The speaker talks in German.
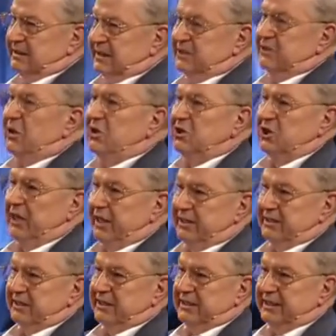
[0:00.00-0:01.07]
dass
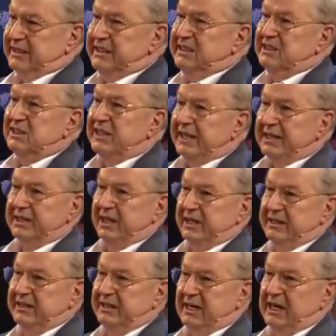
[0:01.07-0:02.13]
Deutschland in diesen
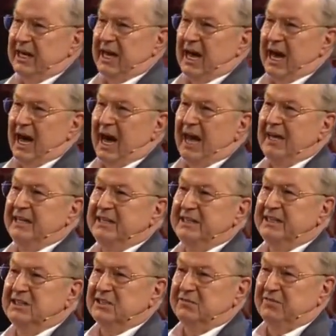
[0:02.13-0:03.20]
Ländern
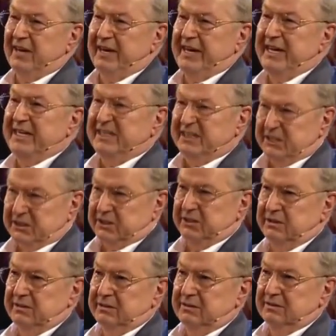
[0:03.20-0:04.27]
alle diese
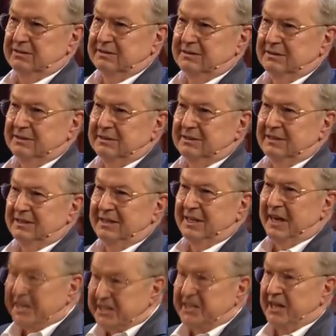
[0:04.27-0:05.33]
Verhältnisse
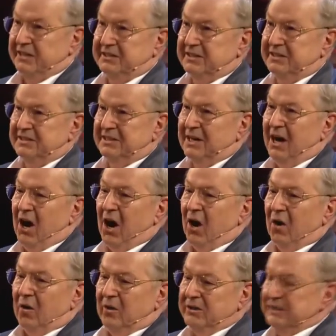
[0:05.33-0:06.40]
ändert.
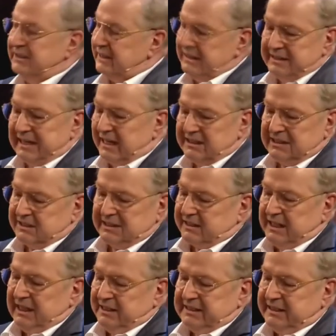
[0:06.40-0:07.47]
Da, und das
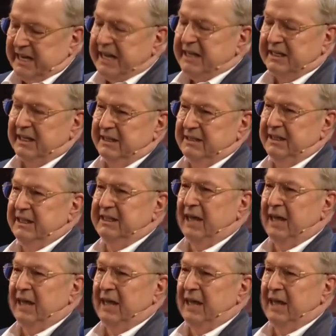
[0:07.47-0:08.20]
geht halt